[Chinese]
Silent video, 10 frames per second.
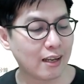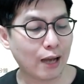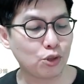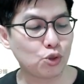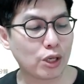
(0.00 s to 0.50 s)
他
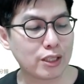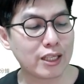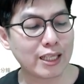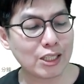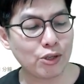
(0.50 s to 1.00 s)
说随着
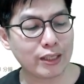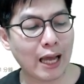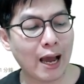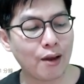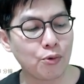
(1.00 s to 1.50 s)
年纪越
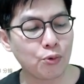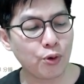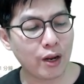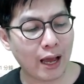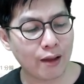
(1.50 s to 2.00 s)
大，
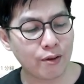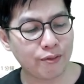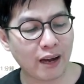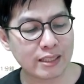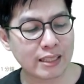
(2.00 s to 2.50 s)
越来越
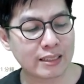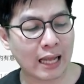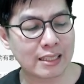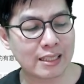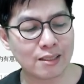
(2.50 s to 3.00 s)
发现
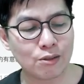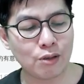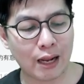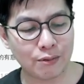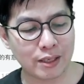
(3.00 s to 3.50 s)
胆子越
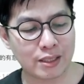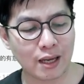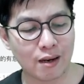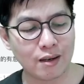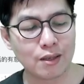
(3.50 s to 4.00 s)
来越小，